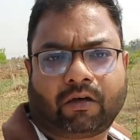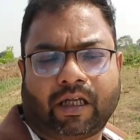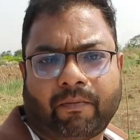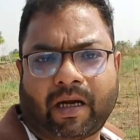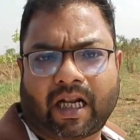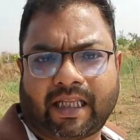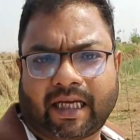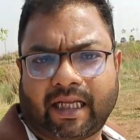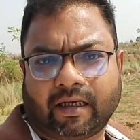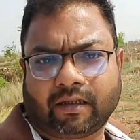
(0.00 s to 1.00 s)
করি আপনারা
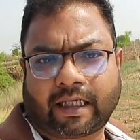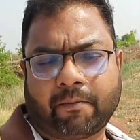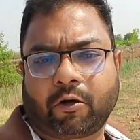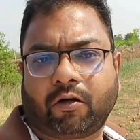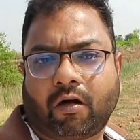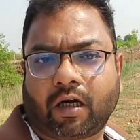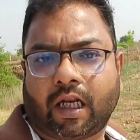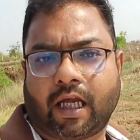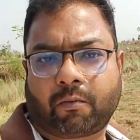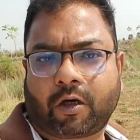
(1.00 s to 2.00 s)
দেখলেন কেমন করে
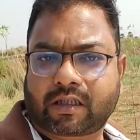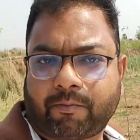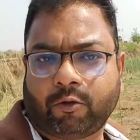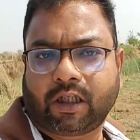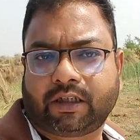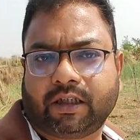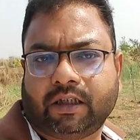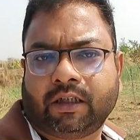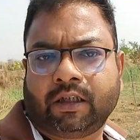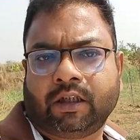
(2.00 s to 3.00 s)
অন্ডাল এয়ারপোর্ট এসে পৌঁছেছি
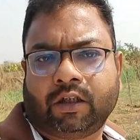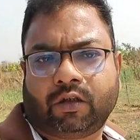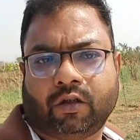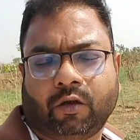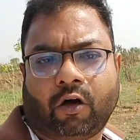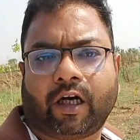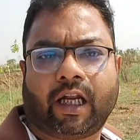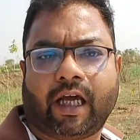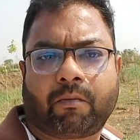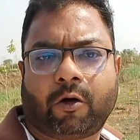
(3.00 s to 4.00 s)
তো
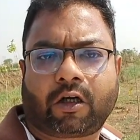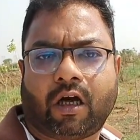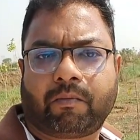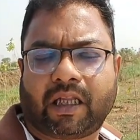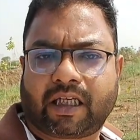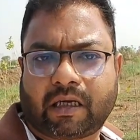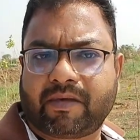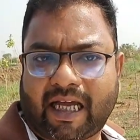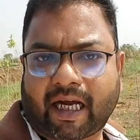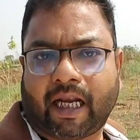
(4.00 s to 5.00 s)
অন্ডাল এয়ারপোর্টটা আপনাদেরকে
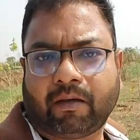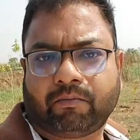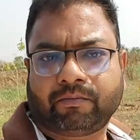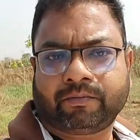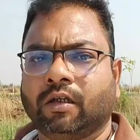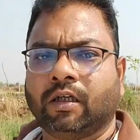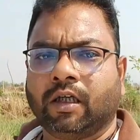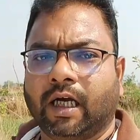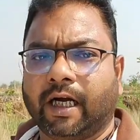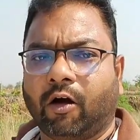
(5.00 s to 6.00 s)
আমি দেখালাম
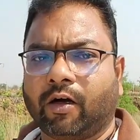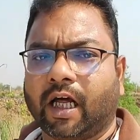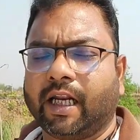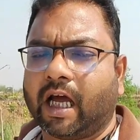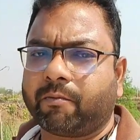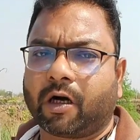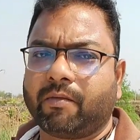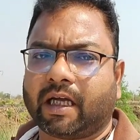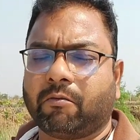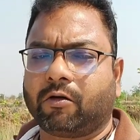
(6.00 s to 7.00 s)
এটা অন্ডাল এয়ারপোর্ট
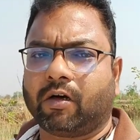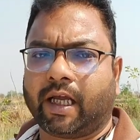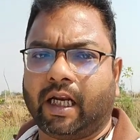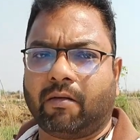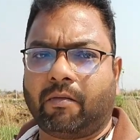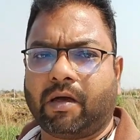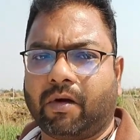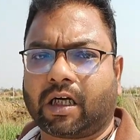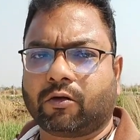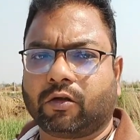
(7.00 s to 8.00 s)
আমি কেমন করে এলাম আমি
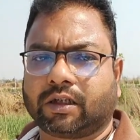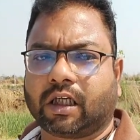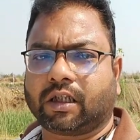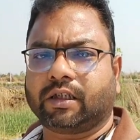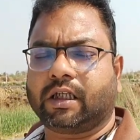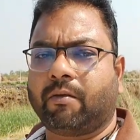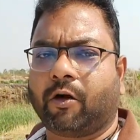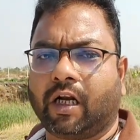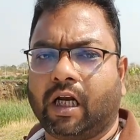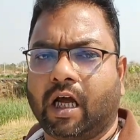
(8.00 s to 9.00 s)
আমার কাকুকে ছাড়তে এসেছিলাম
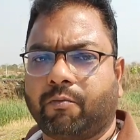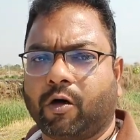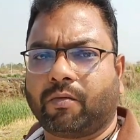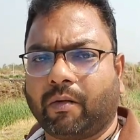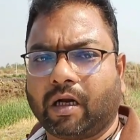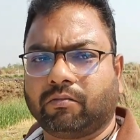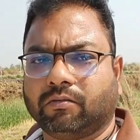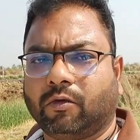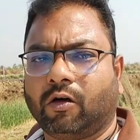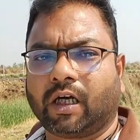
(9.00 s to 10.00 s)
অন্ডাল এয়ারপোর্ট ভাবলাম
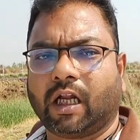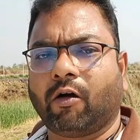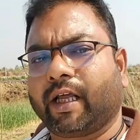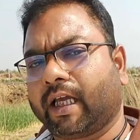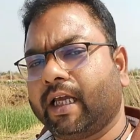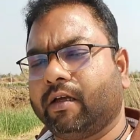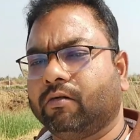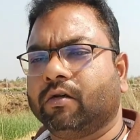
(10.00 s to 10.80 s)
অন্ডা অনেকেই